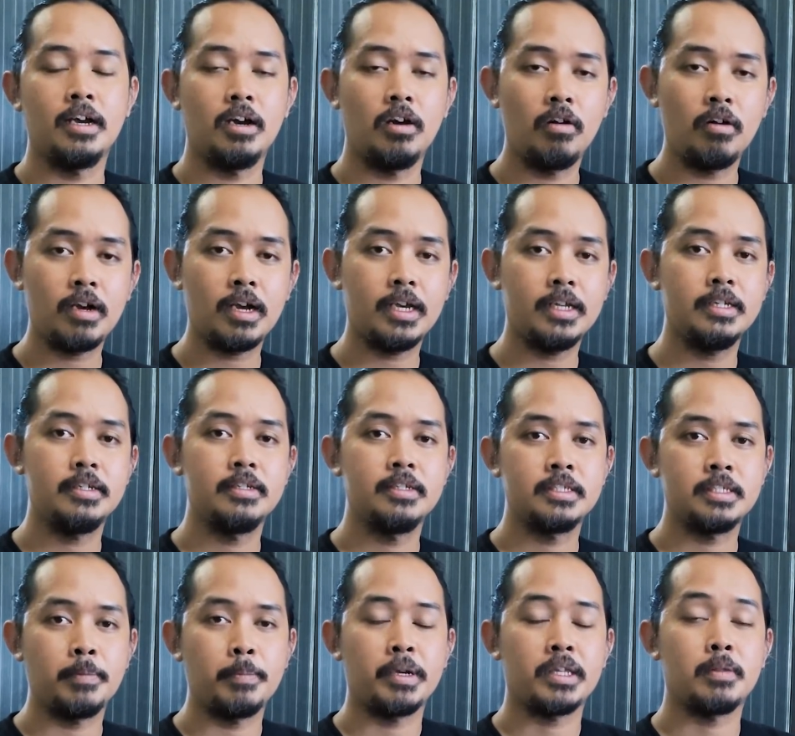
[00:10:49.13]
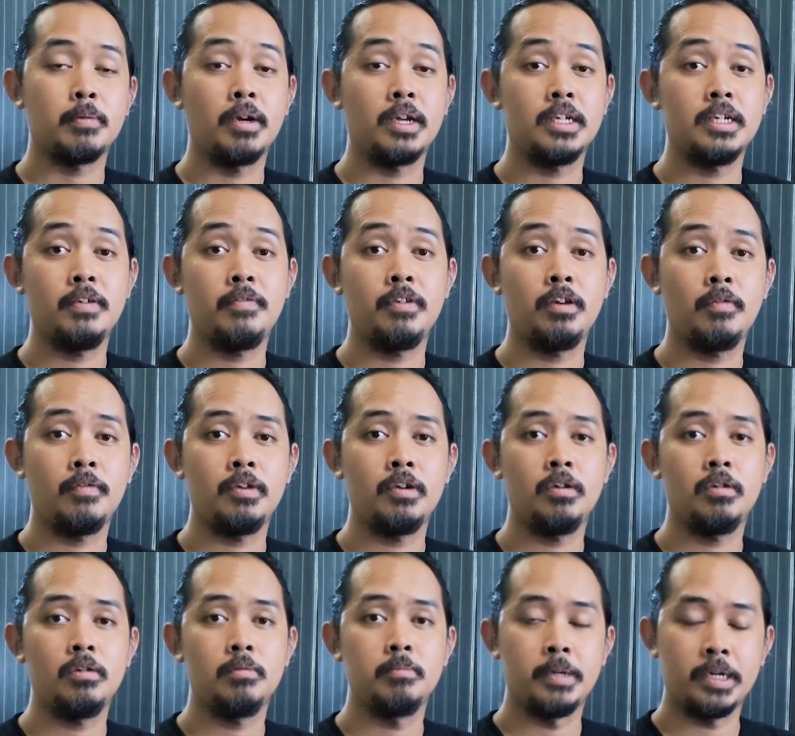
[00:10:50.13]
Oke, okay. sampai ketemu lagi di
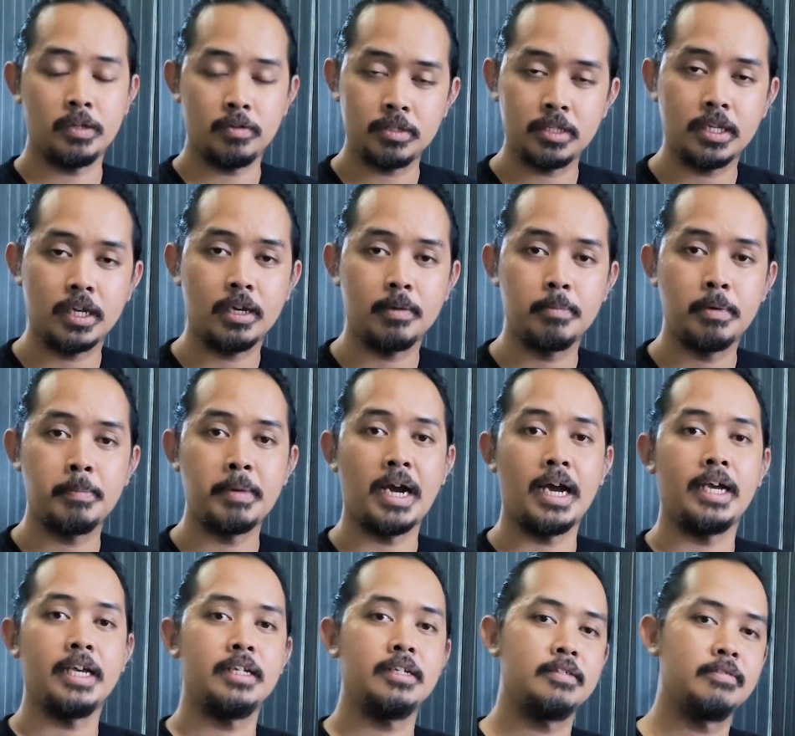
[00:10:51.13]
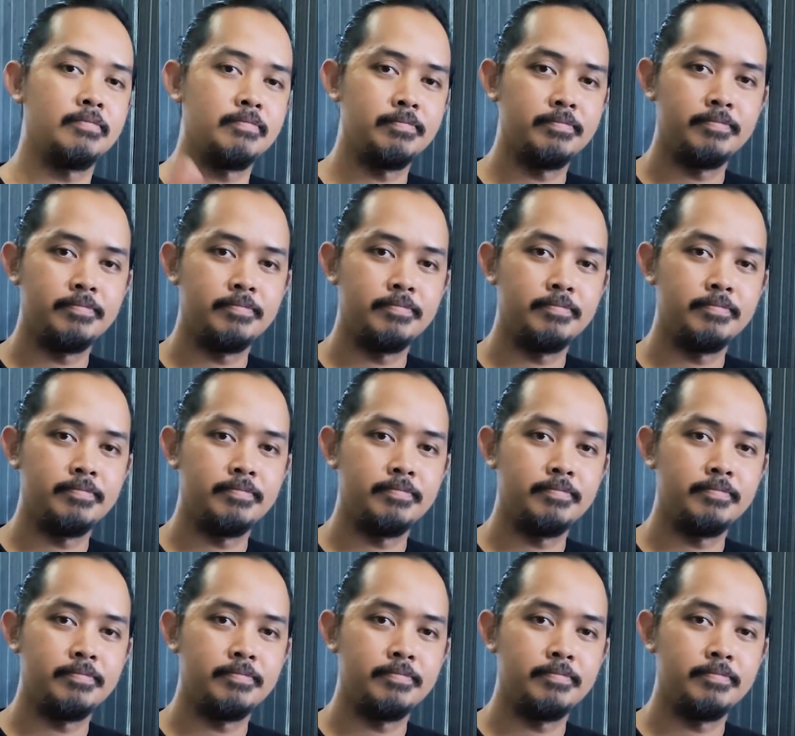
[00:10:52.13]
video-video berikutnya. Bye bye.